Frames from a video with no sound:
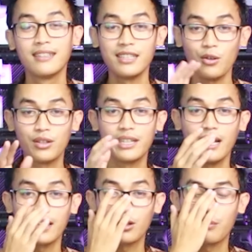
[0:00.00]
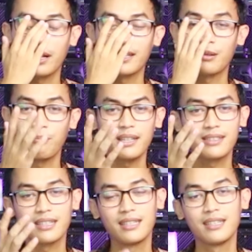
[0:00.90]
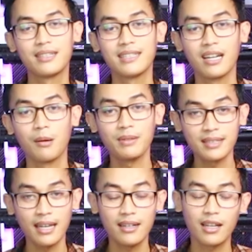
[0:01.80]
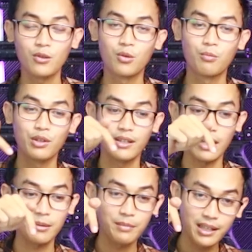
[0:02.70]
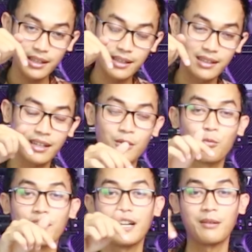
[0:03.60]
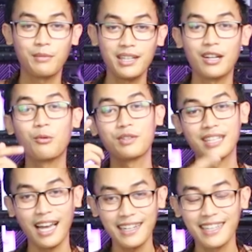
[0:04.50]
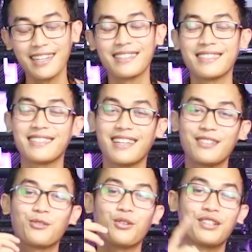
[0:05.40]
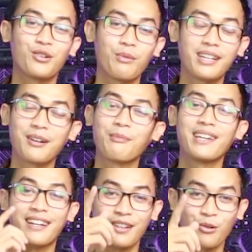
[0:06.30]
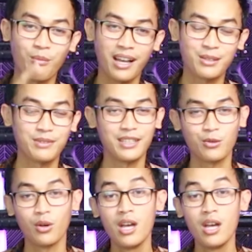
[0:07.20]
COD atau biar di tempat jadi tinggal pesan lalu hubungi admin ya, hubungin admin lalu pesan ya nanti tinggal tunggu di rumah dan bayar di rumah seperti itu.